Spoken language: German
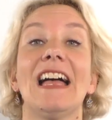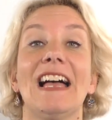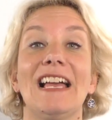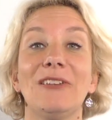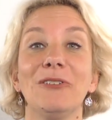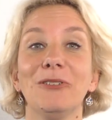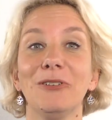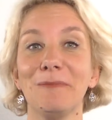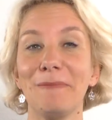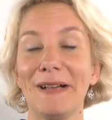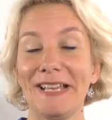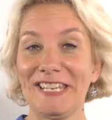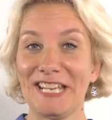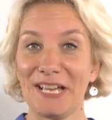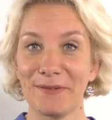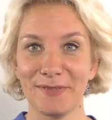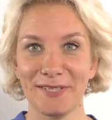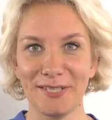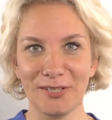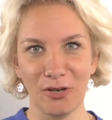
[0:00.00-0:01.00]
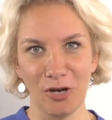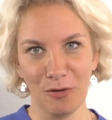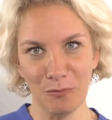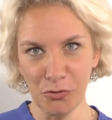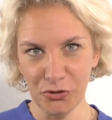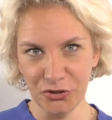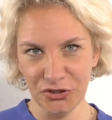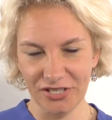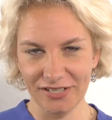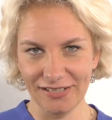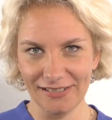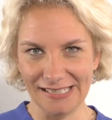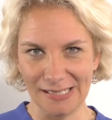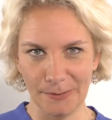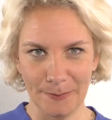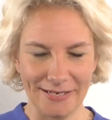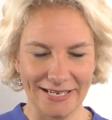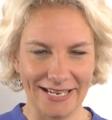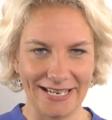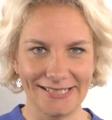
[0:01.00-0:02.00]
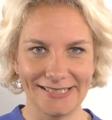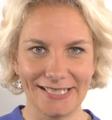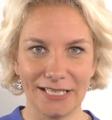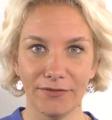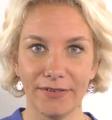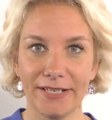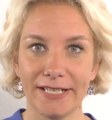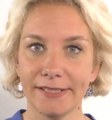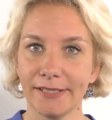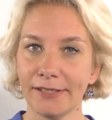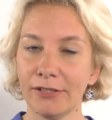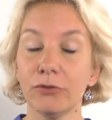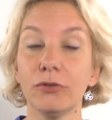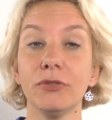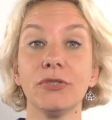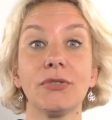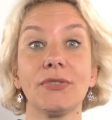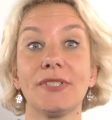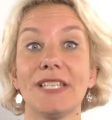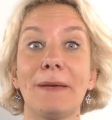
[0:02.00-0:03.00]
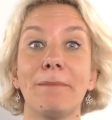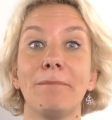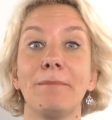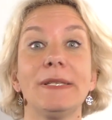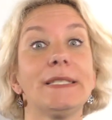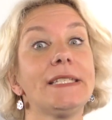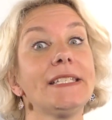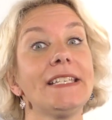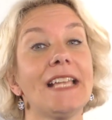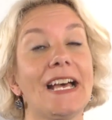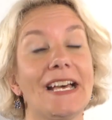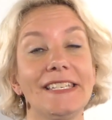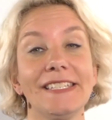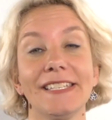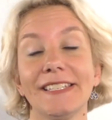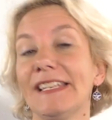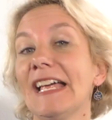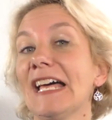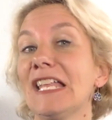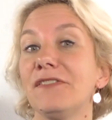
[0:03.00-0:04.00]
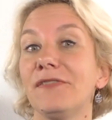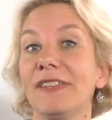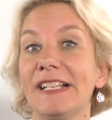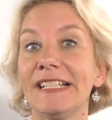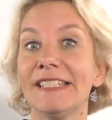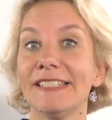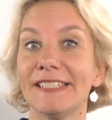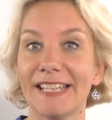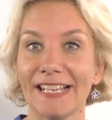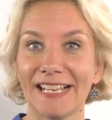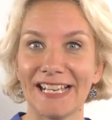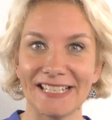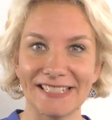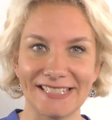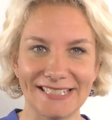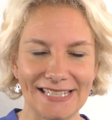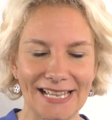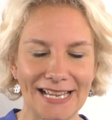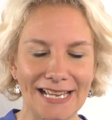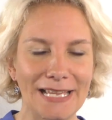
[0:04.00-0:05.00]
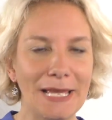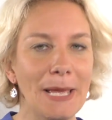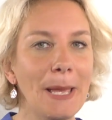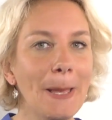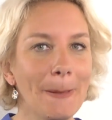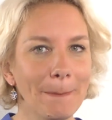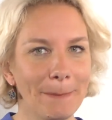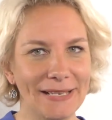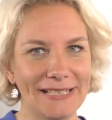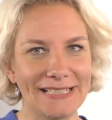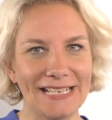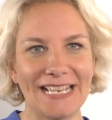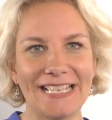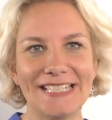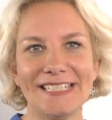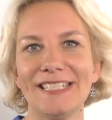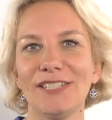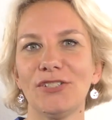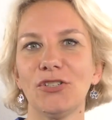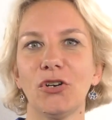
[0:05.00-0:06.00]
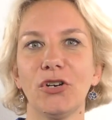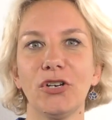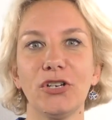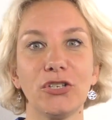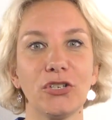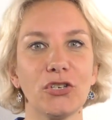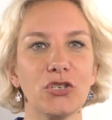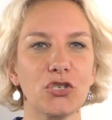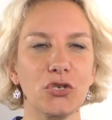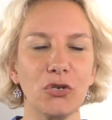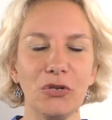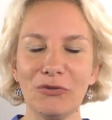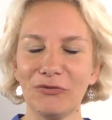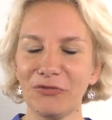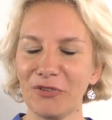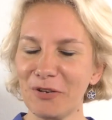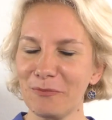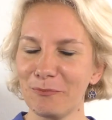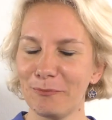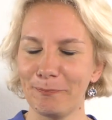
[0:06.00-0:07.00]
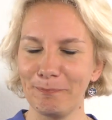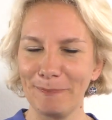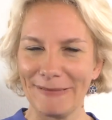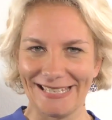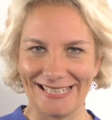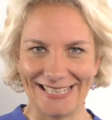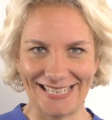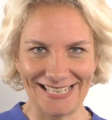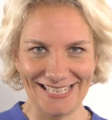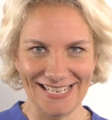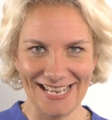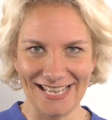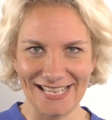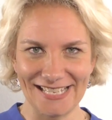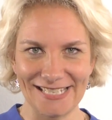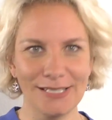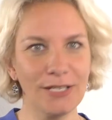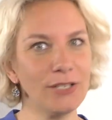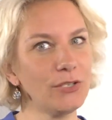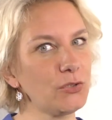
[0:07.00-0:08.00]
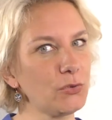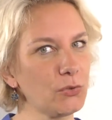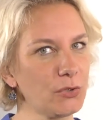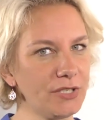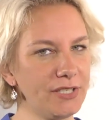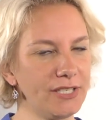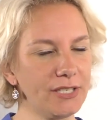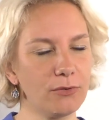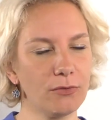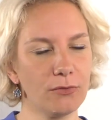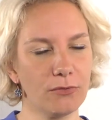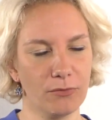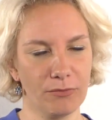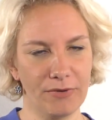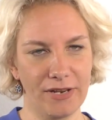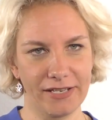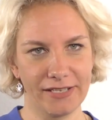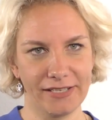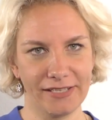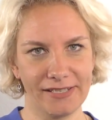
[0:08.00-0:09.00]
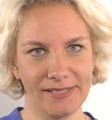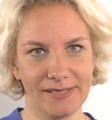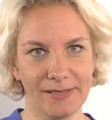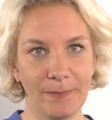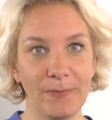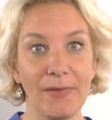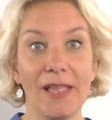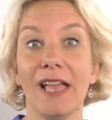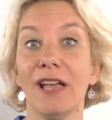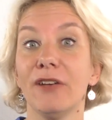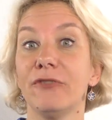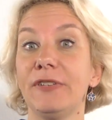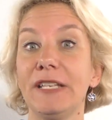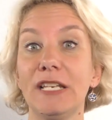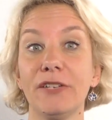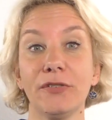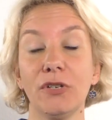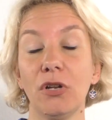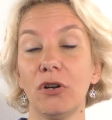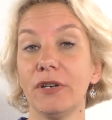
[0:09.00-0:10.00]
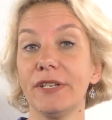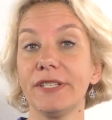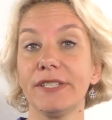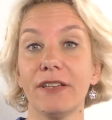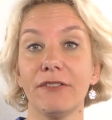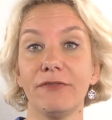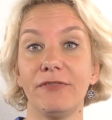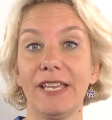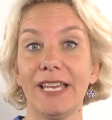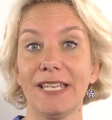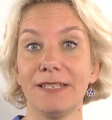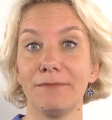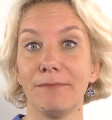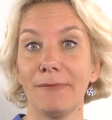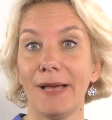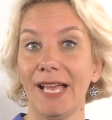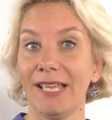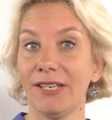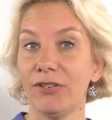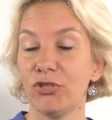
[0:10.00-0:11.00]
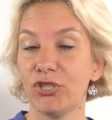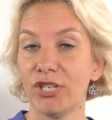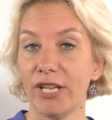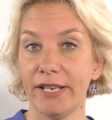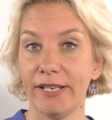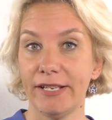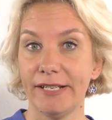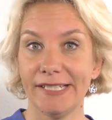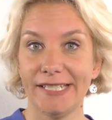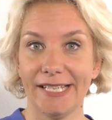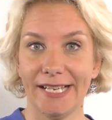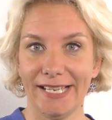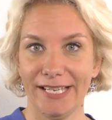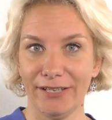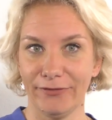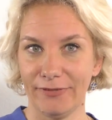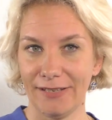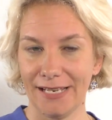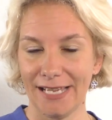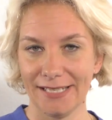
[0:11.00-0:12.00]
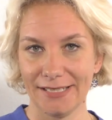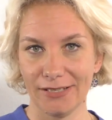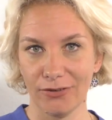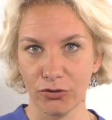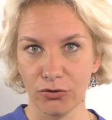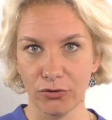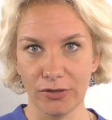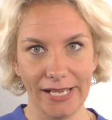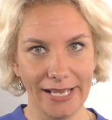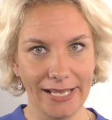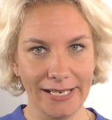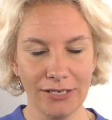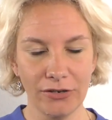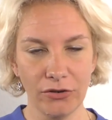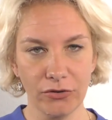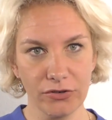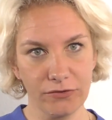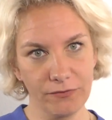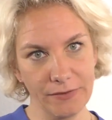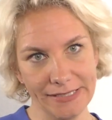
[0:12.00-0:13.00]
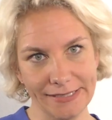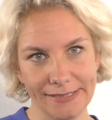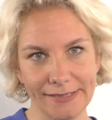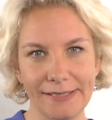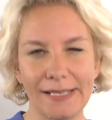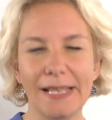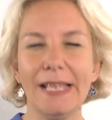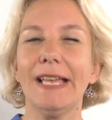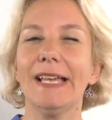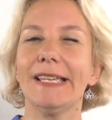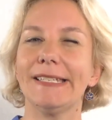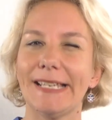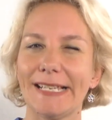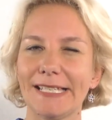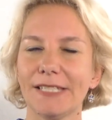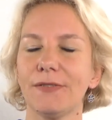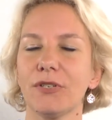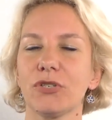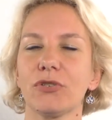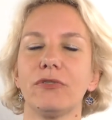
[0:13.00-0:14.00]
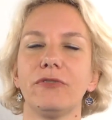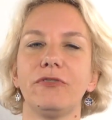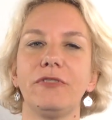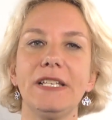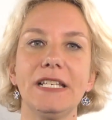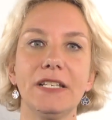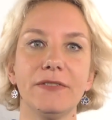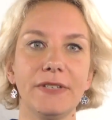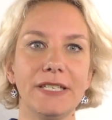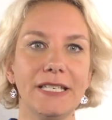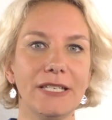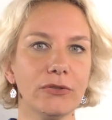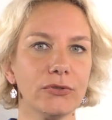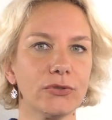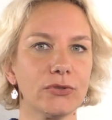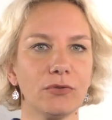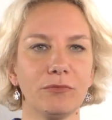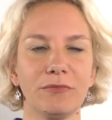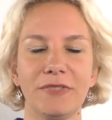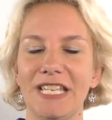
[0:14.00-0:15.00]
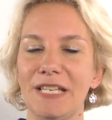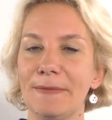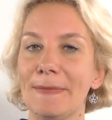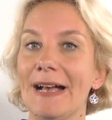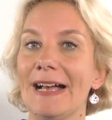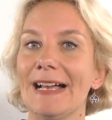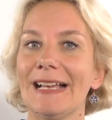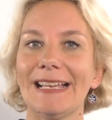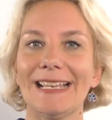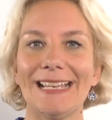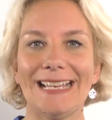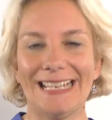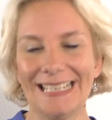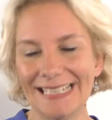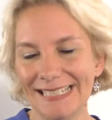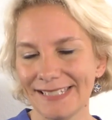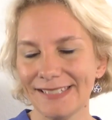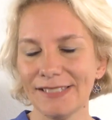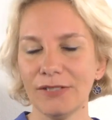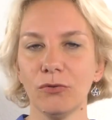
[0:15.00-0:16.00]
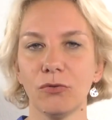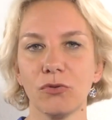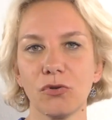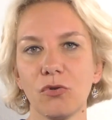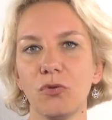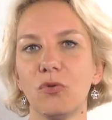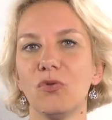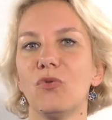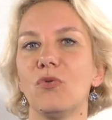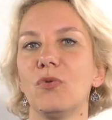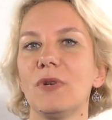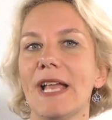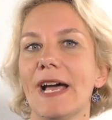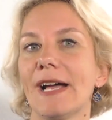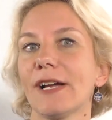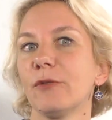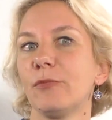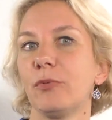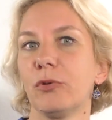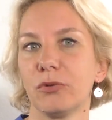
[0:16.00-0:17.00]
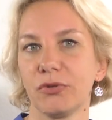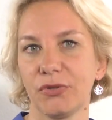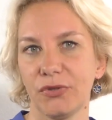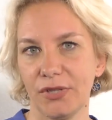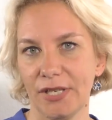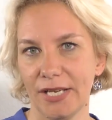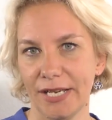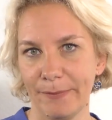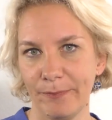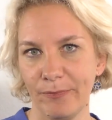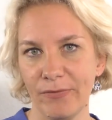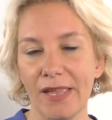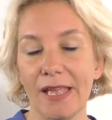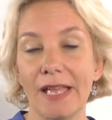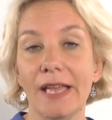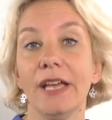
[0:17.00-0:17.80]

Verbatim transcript: Hallo, mein Name ist Nicole Mutschke, ich bin Rechtsanwältin und zusammen mit den anderen Anwälten der Kanzlei begleite ich euch schon von Beginn an durch die Corona-Krise. Viele von euch werden meinen Channel daher vielleicht auch schon kennen und wissen, dass wir schon viele Videos zum Thema Reisen und Corona gepostet haben.